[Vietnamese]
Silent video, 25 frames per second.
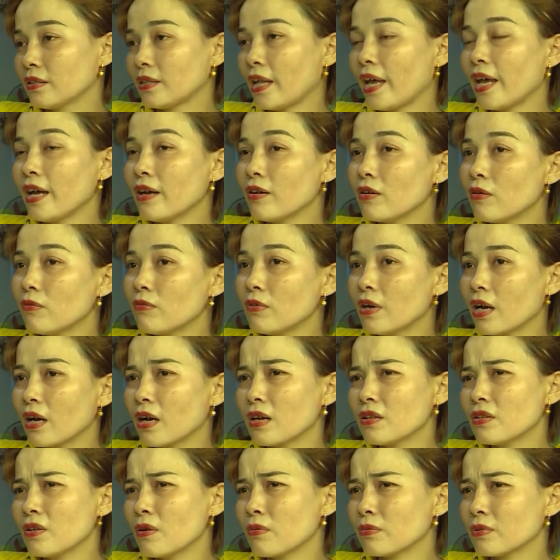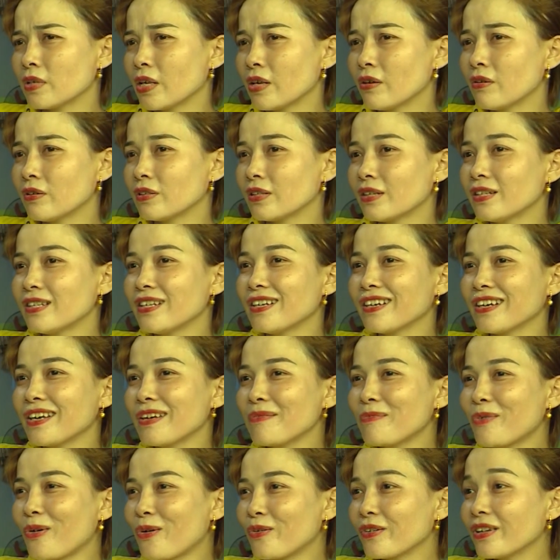tháng cũng gần có chục triệu tự
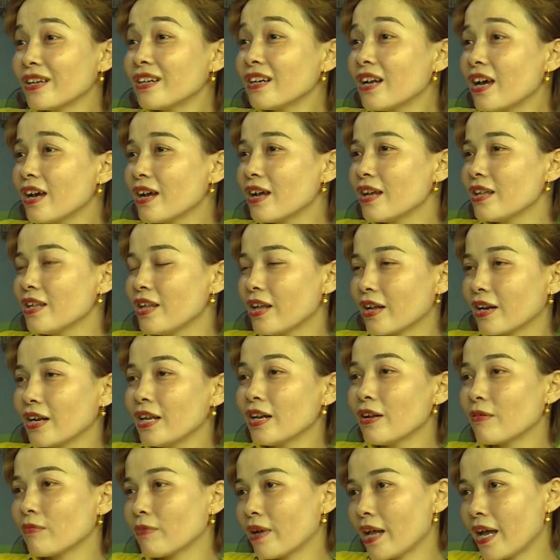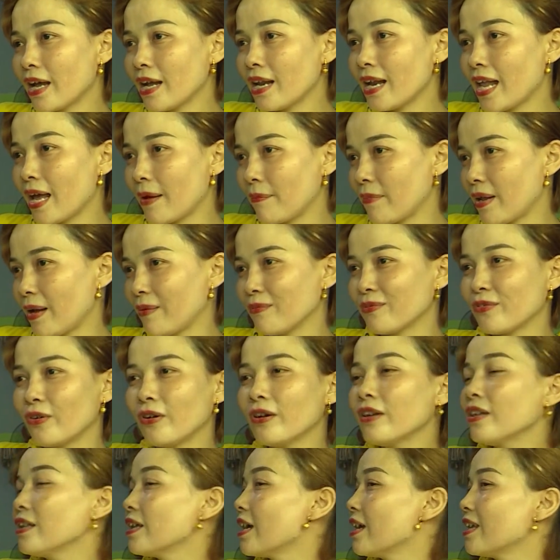nhiên cái buồn chuyến đơn cái việc đi Đồng Nai làm là
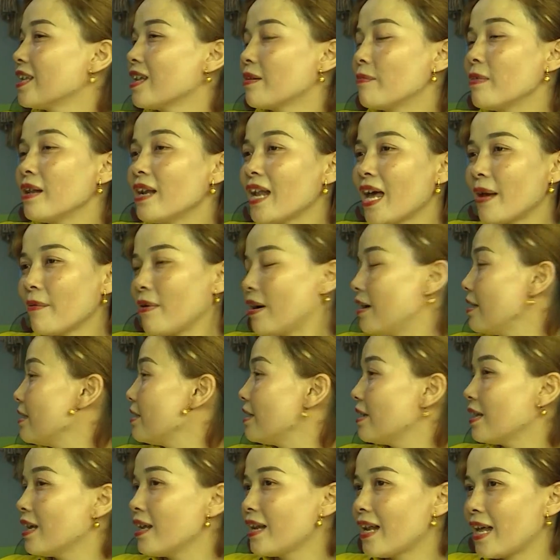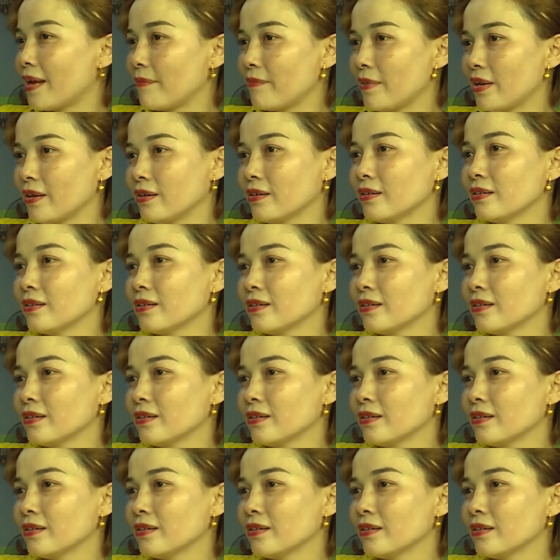không nổi giờ giờ mới làm ở dưới đây làm